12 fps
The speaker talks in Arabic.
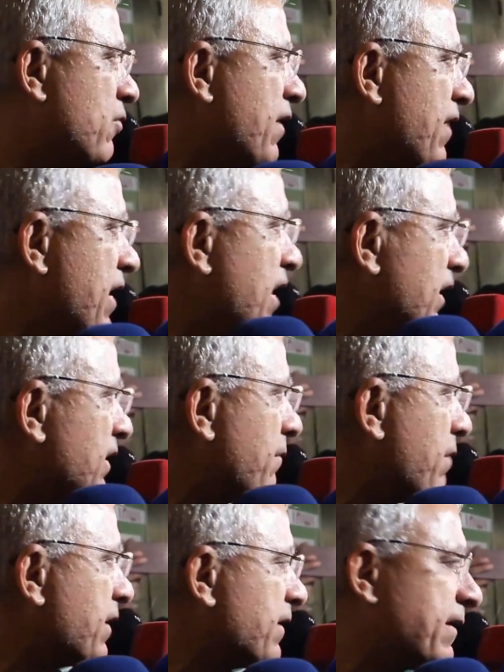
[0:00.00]
وهذا
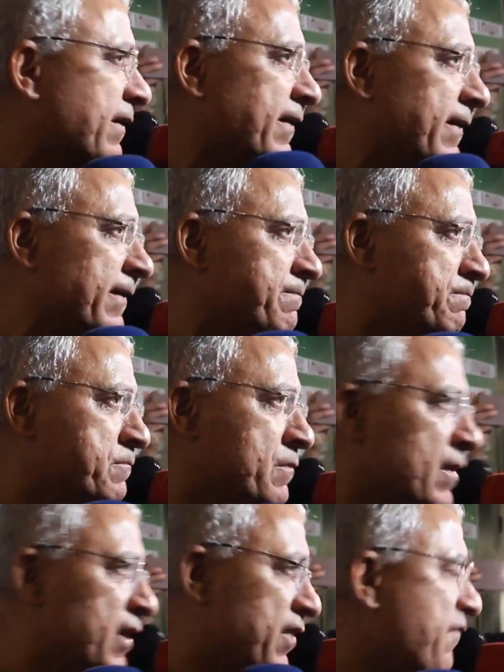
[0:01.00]
يعتبر آه،
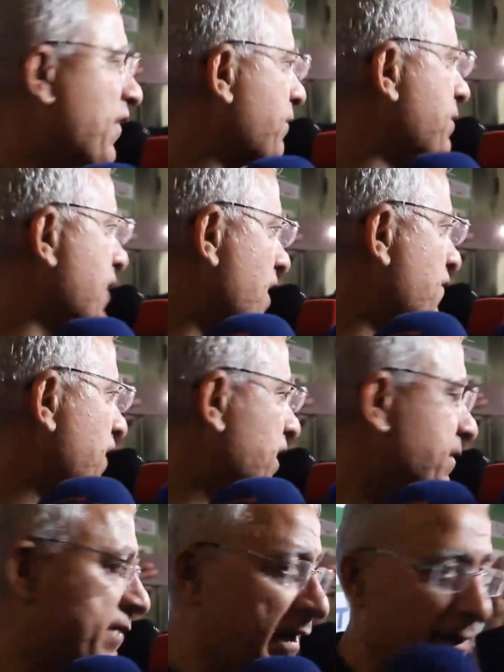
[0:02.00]
اضافه كبيره
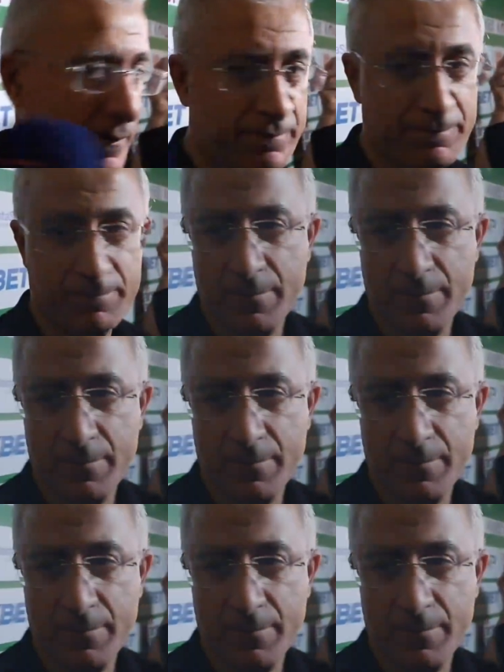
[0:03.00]
للفريق نتاعنا